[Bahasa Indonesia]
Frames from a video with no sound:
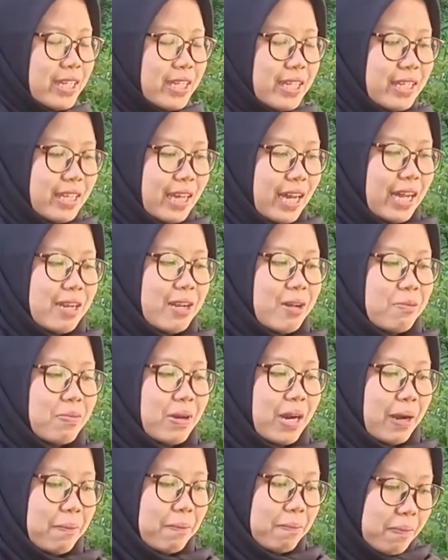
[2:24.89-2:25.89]
ini ada
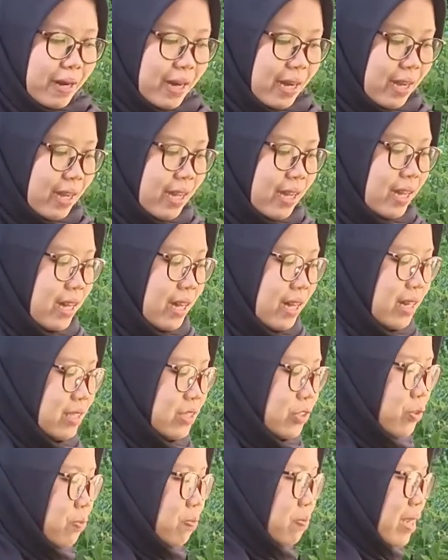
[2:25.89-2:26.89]
berapa
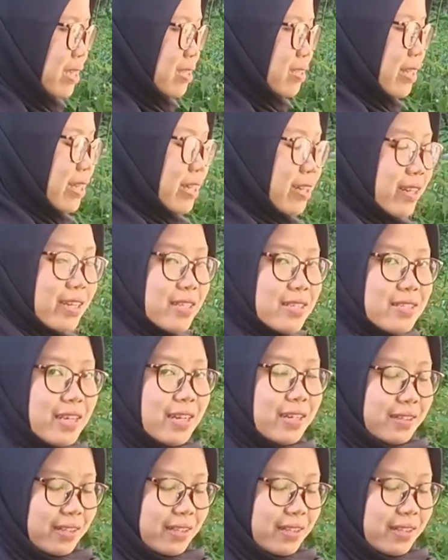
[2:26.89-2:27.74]
jumlah stekers yang